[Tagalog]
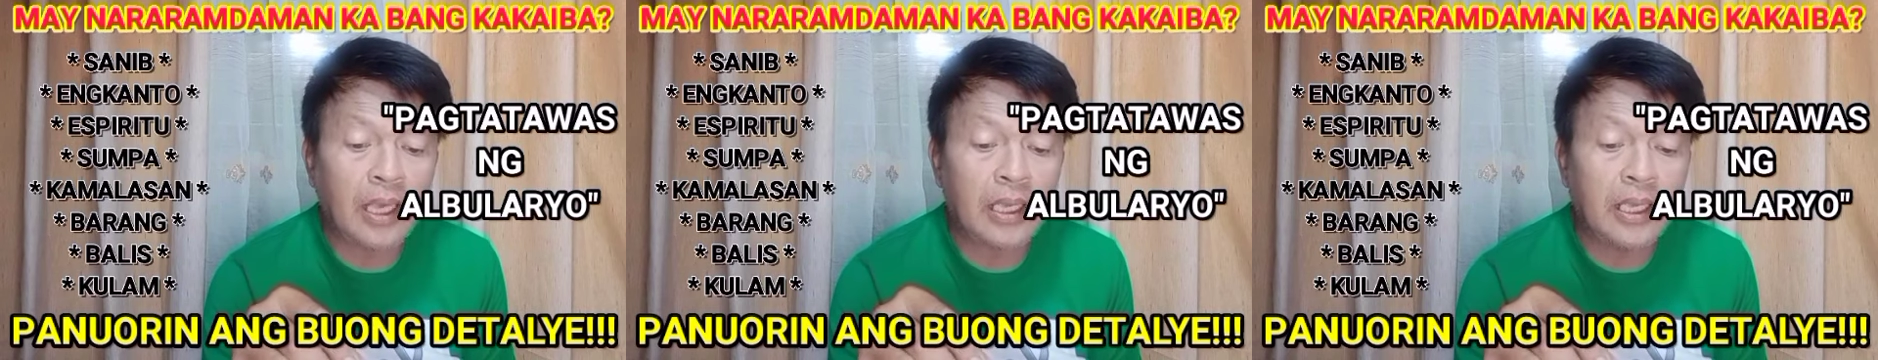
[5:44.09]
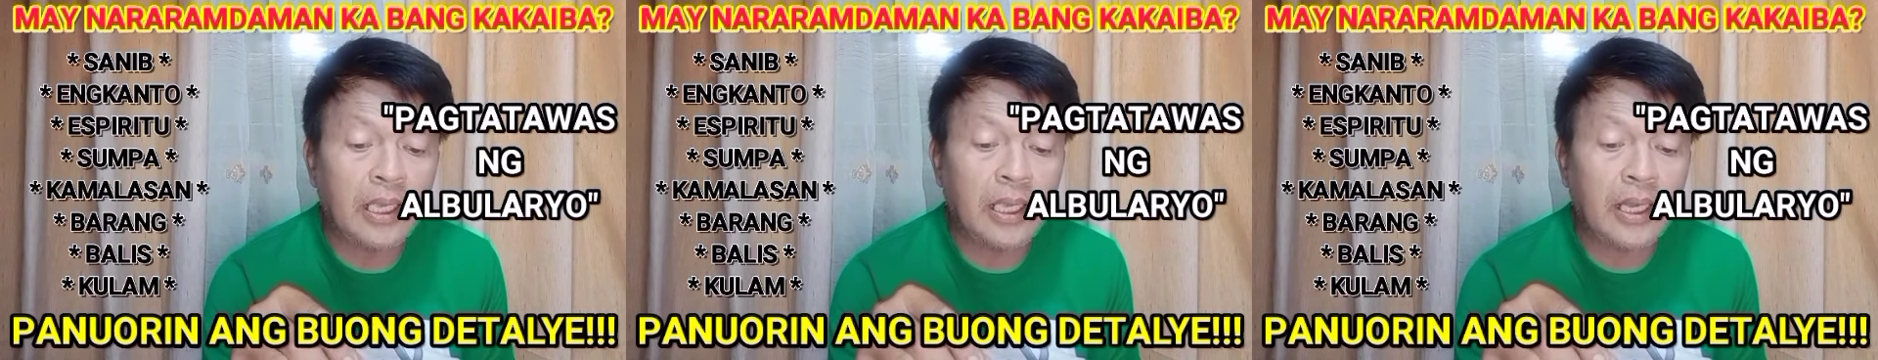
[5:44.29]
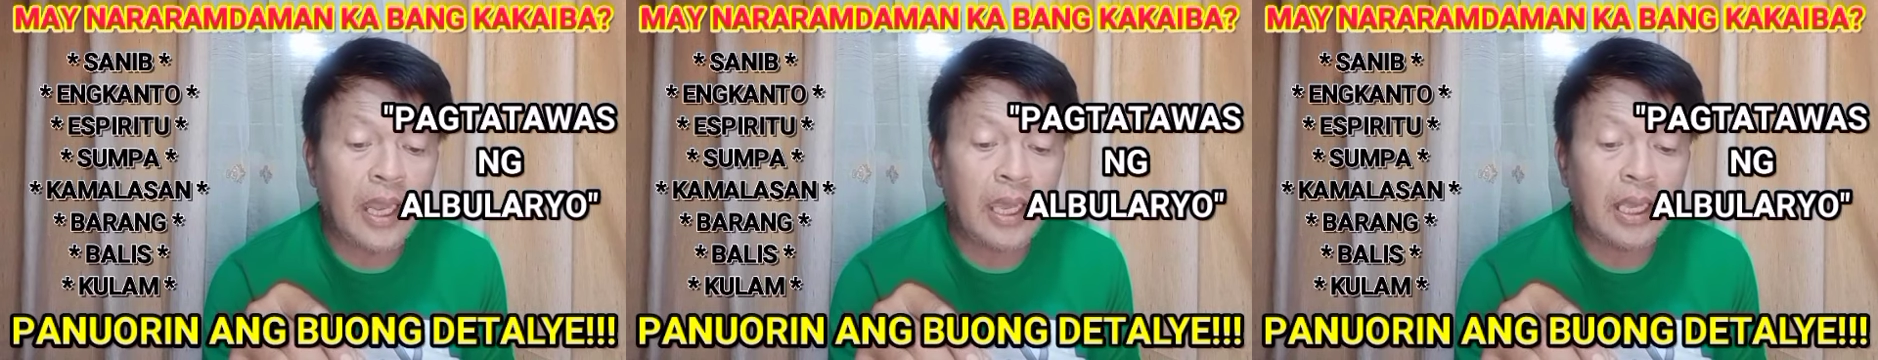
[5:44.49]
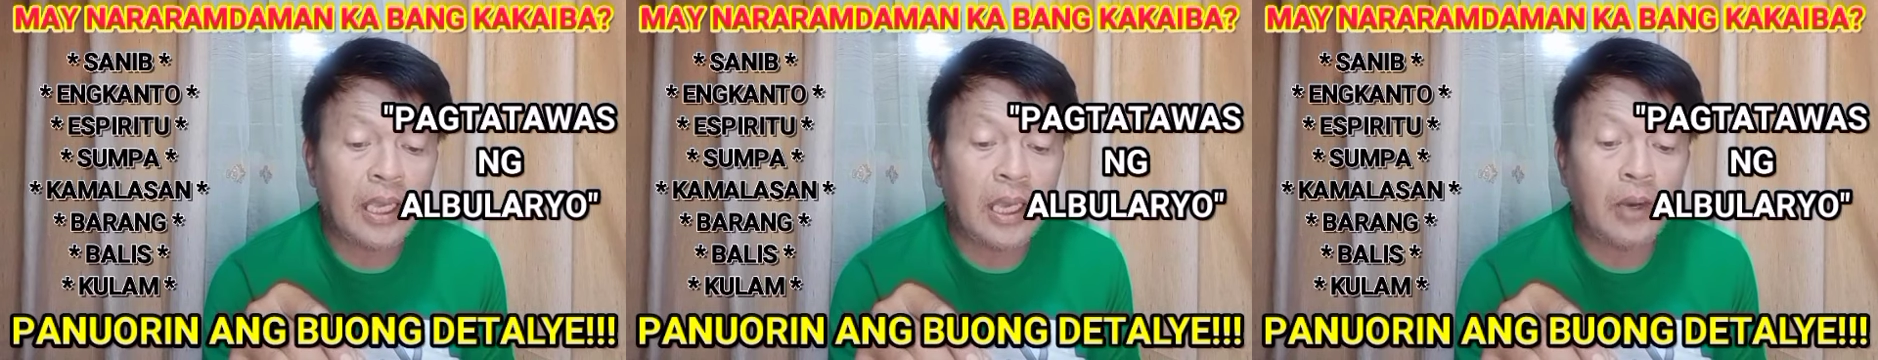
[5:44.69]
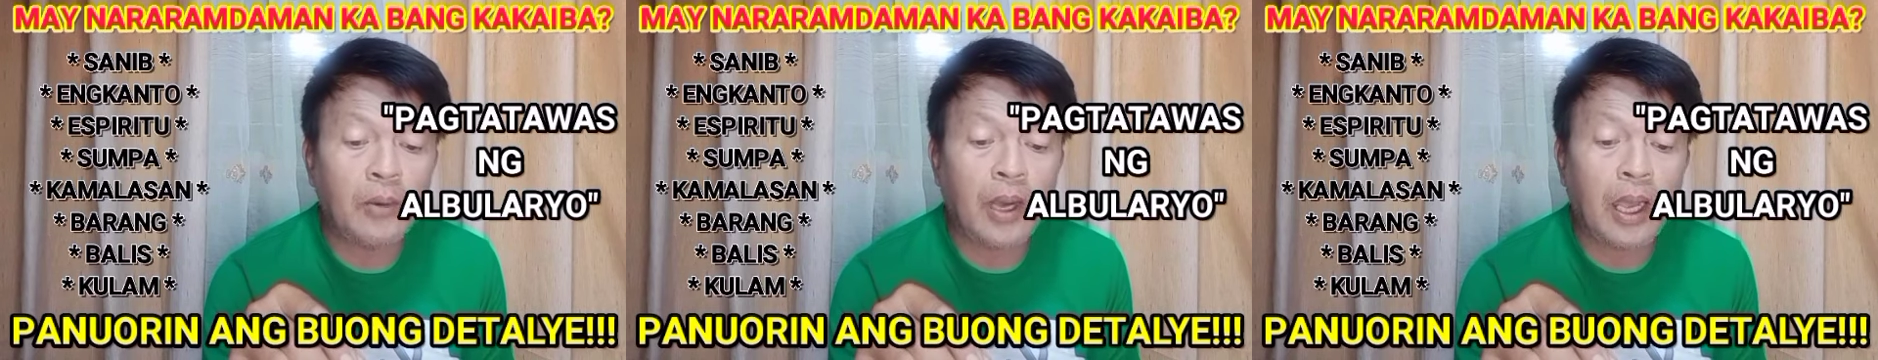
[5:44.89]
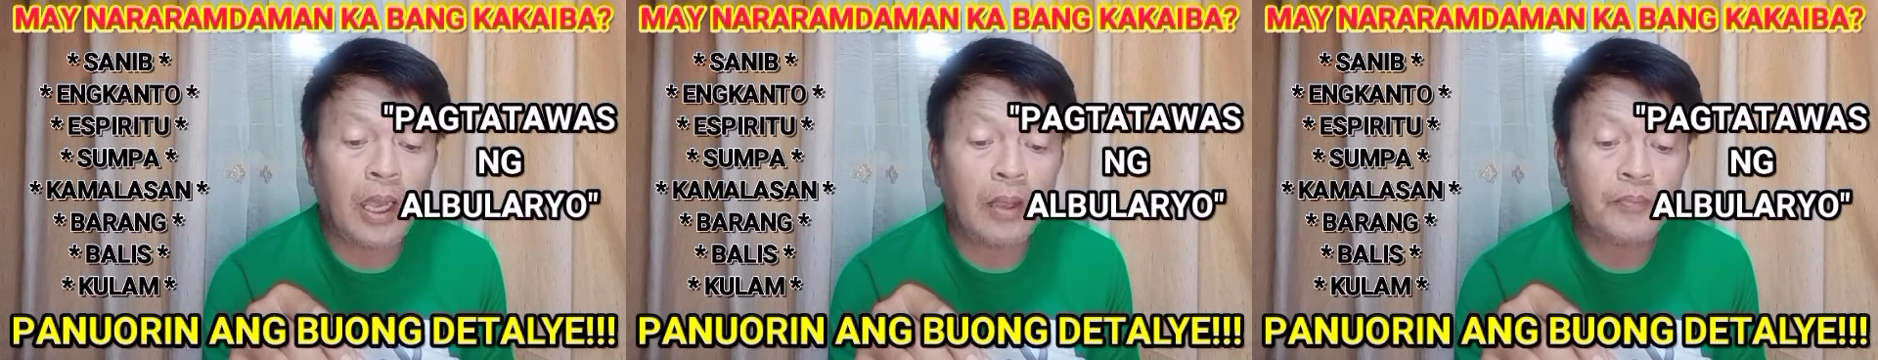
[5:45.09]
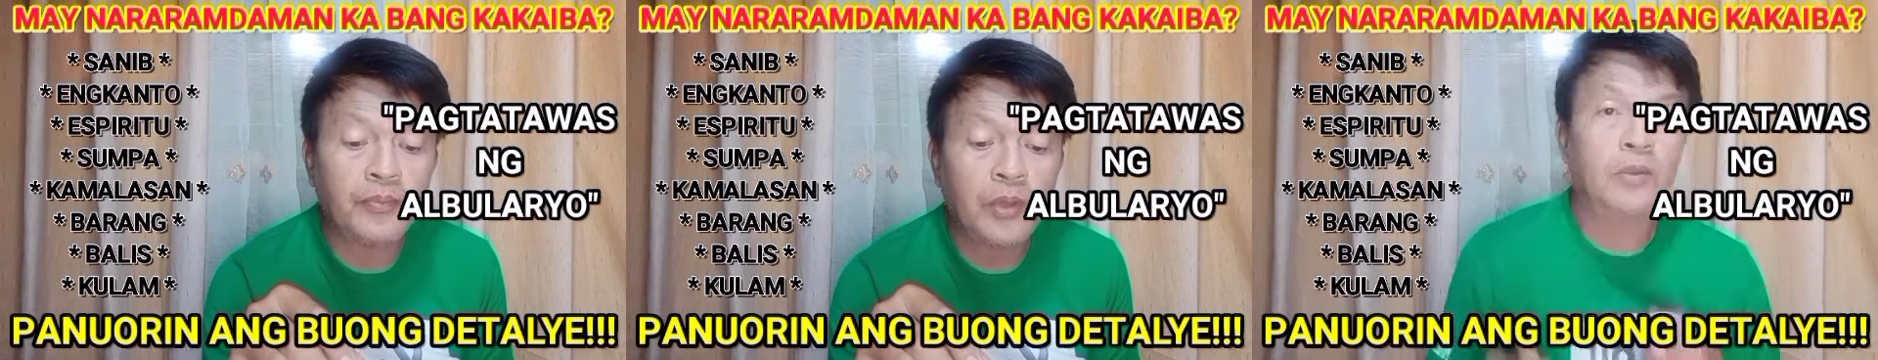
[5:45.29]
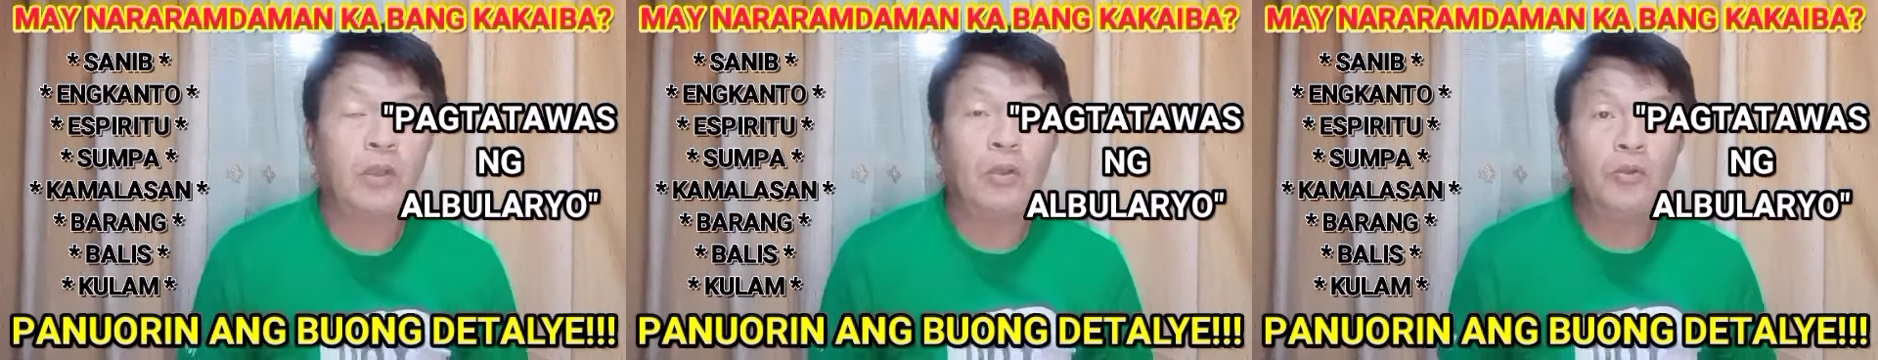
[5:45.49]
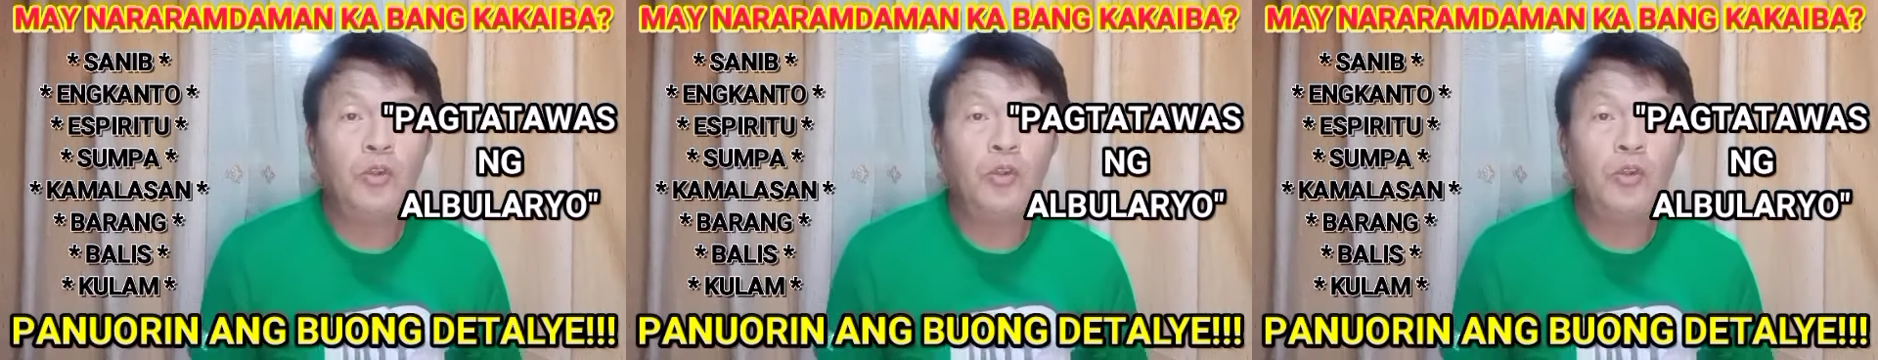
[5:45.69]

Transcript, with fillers: na aking ginagawa.